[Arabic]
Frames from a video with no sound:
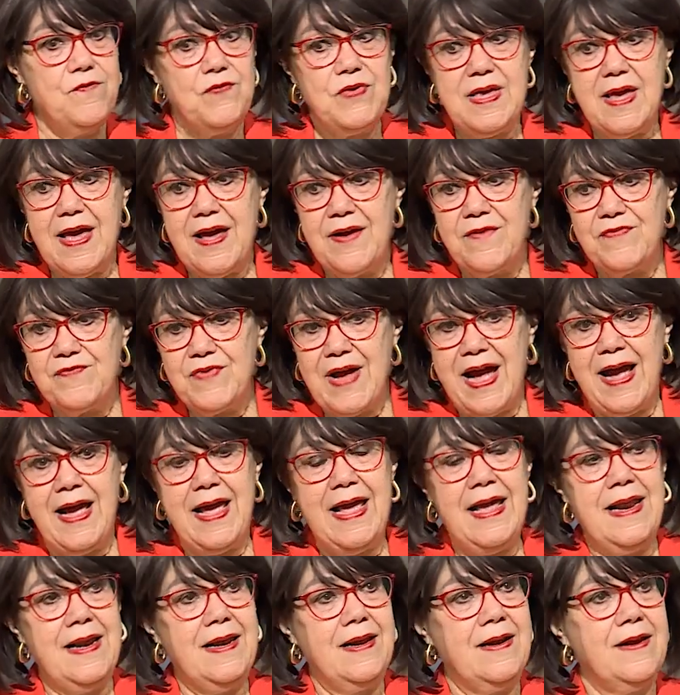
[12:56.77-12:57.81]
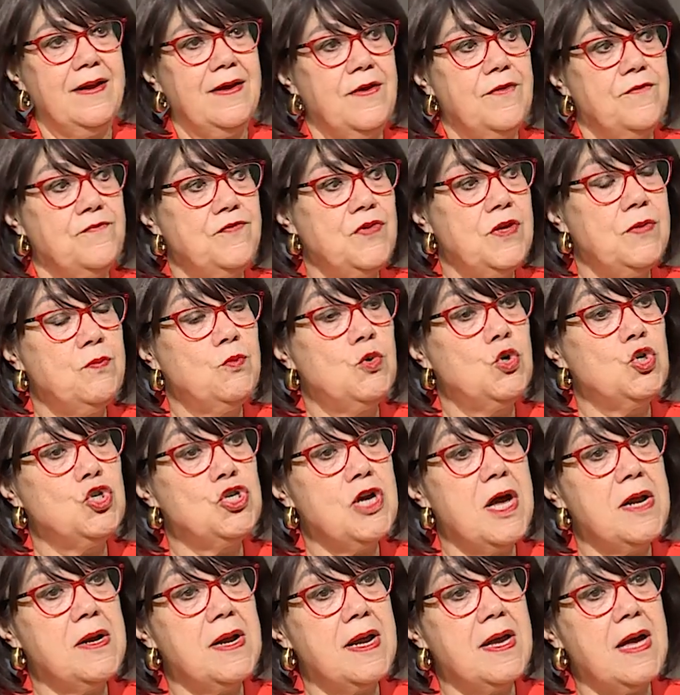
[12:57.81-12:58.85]
في افعال في
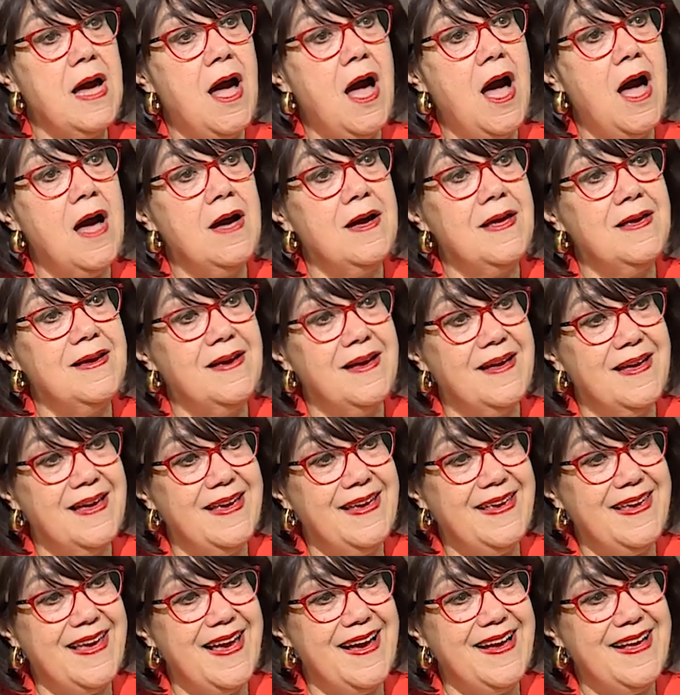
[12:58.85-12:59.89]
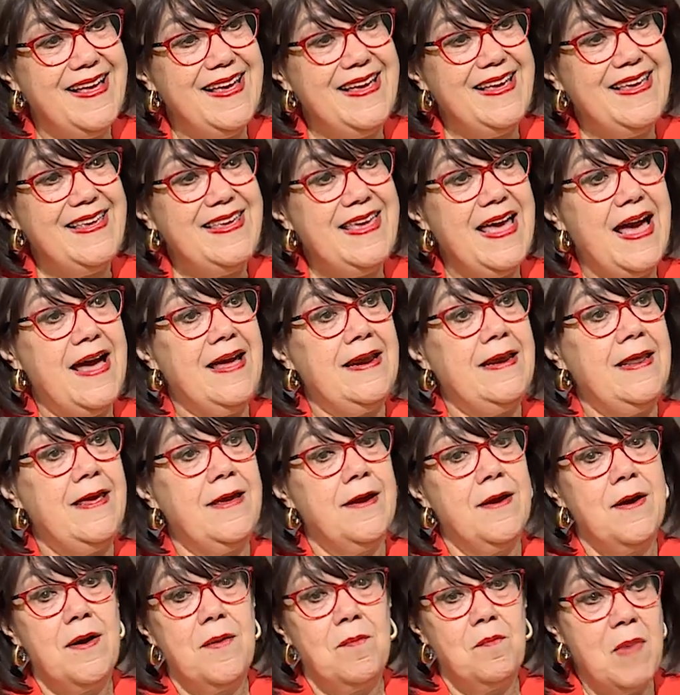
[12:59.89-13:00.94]
مشاركه حقيقيه يعني
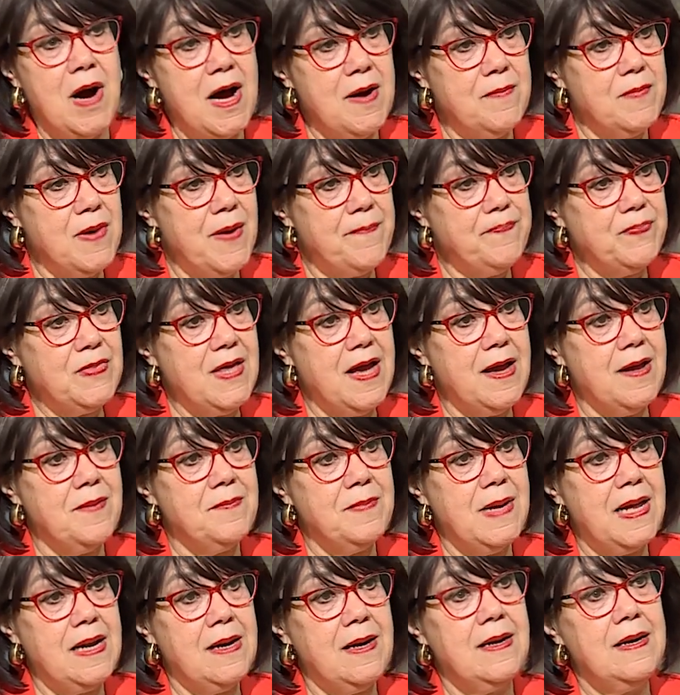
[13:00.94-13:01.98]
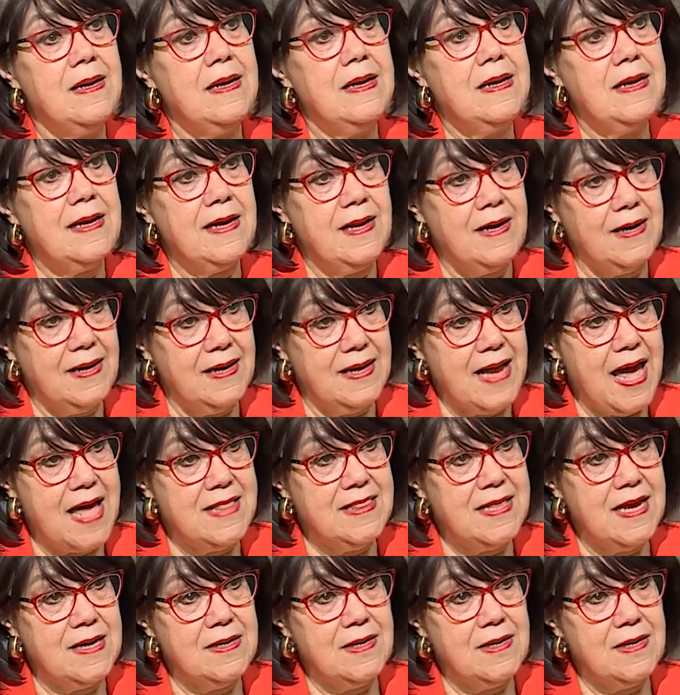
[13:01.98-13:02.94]
ماما بتعمل الغدا